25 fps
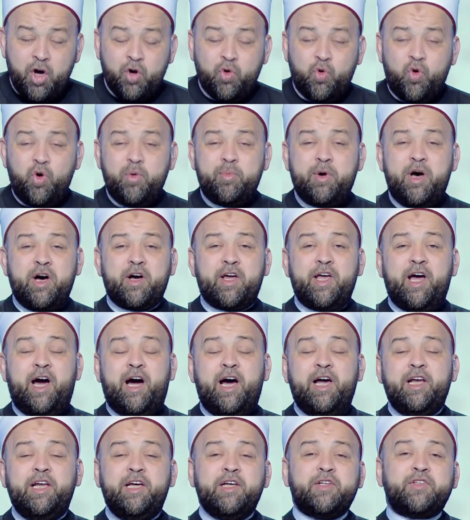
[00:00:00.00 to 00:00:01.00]
وبقي
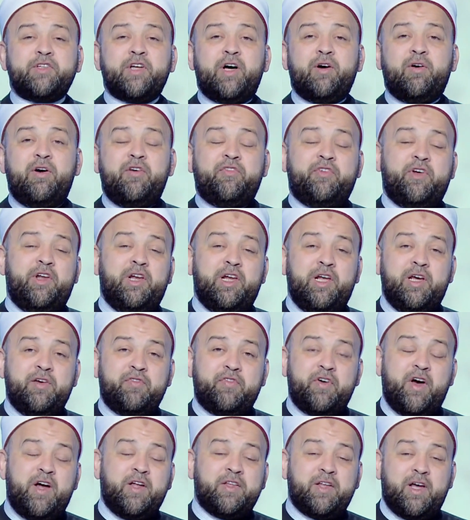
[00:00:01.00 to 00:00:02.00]
عليه طواف
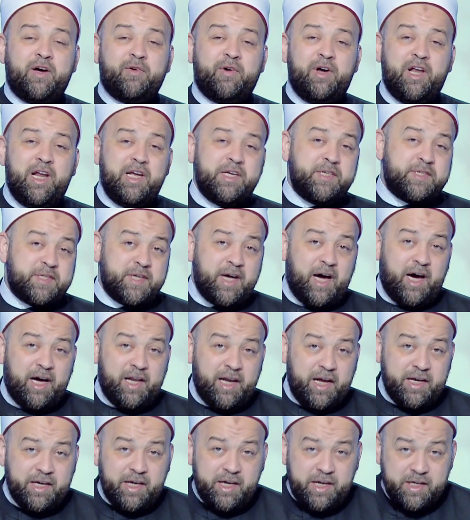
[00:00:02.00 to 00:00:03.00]
الإفاضة وليس
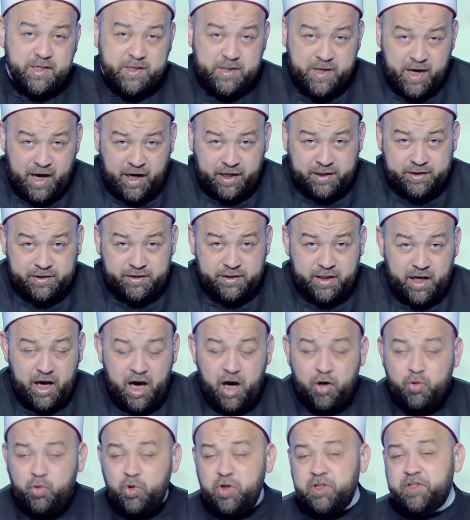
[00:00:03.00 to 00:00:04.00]
عليه سعي
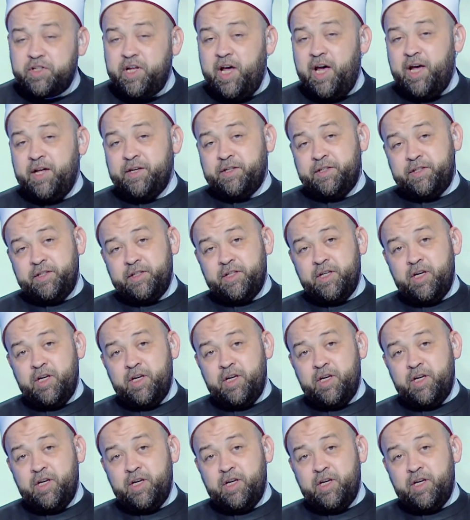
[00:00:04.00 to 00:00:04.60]
أقول تاني